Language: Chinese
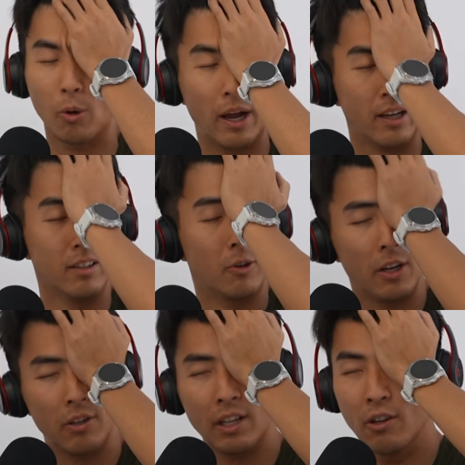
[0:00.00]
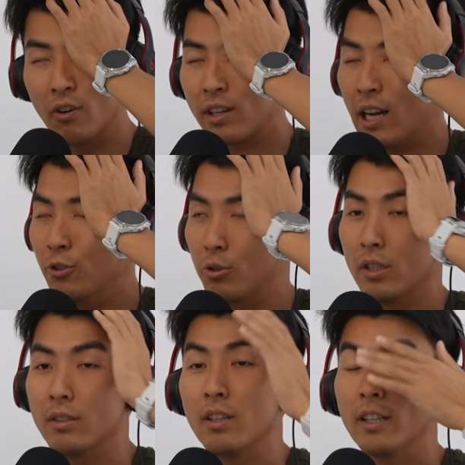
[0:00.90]
对，会有点那种感
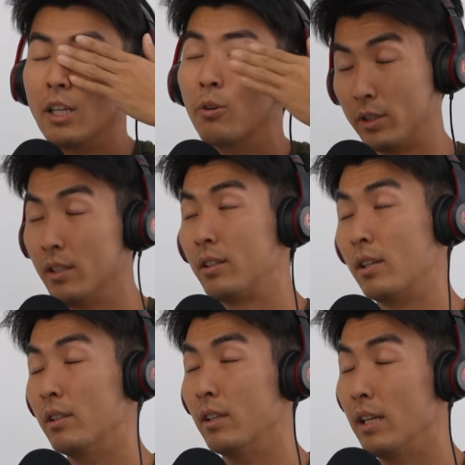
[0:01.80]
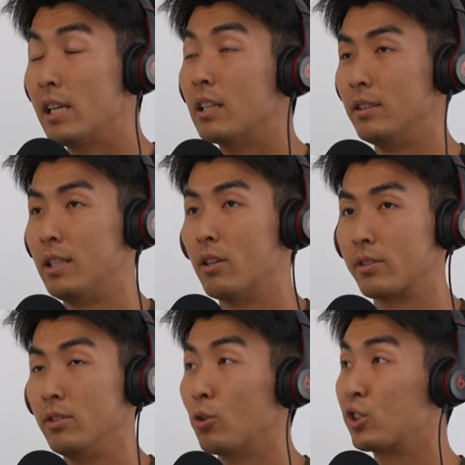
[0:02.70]
觉。而且我真的等了一个小
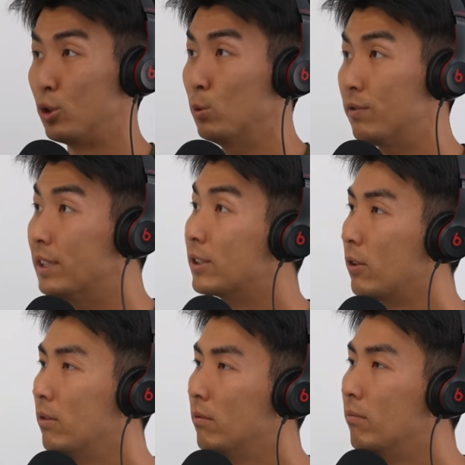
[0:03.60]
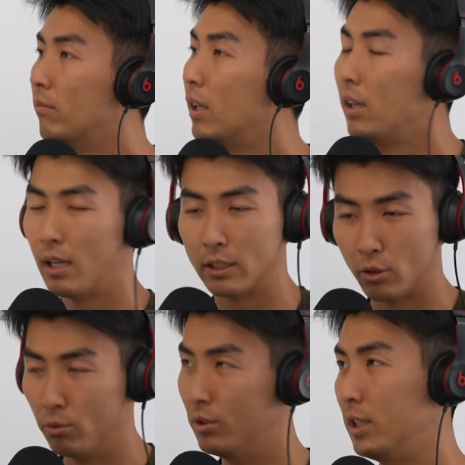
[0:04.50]
时又十五分钟，他
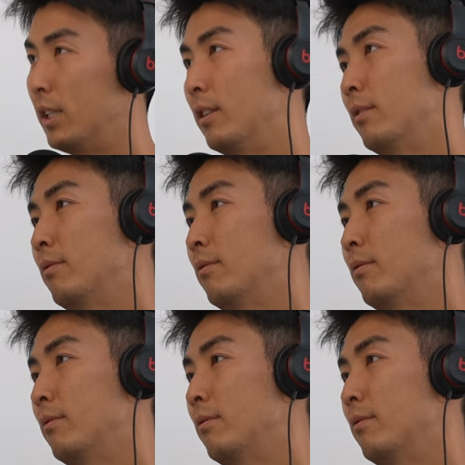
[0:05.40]
终于接了。